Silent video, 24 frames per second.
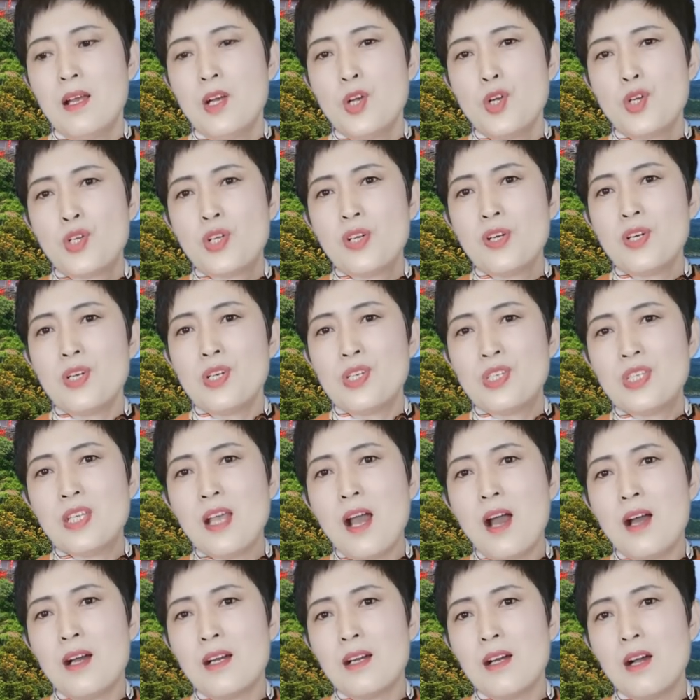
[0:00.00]
是
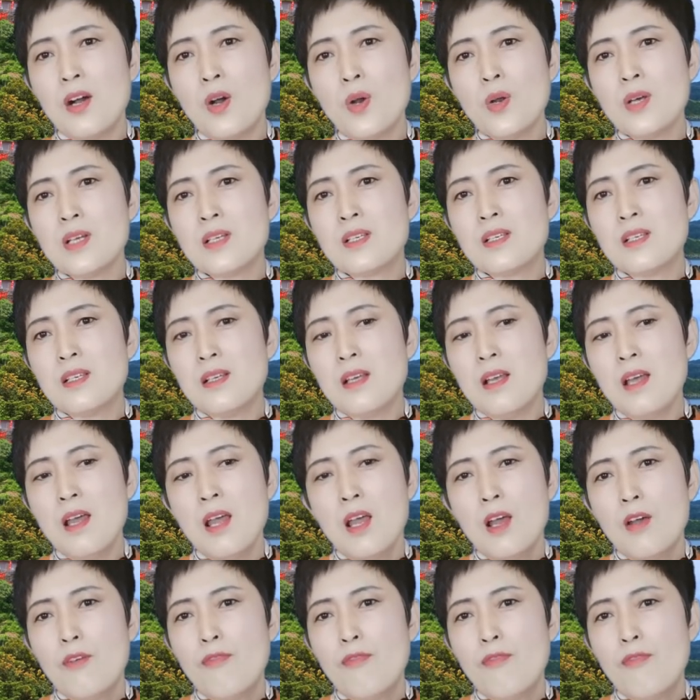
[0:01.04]
向俄罗斯